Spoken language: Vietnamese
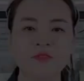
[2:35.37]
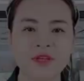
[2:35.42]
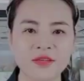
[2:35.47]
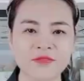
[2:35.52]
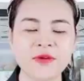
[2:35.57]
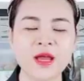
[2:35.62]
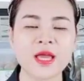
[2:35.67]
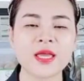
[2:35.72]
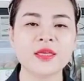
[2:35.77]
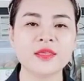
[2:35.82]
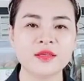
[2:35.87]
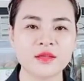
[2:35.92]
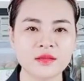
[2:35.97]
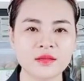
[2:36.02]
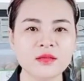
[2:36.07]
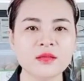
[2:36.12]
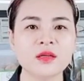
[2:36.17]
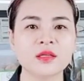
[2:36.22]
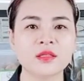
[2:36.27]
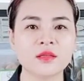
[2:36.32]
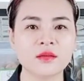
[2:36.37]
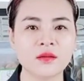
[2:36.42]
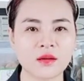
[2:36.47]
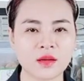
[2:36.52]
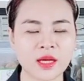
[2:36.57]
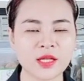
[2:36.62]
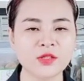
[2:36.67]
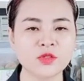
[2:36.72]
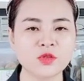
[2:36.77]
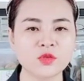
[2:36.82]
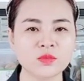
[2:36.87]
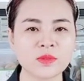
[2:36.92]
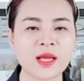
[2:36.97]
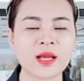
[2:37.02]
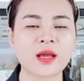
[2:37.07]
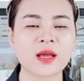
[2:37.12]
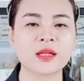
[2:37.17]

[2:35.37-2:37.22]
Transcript: Vì vậy những người thừa cân chúng ta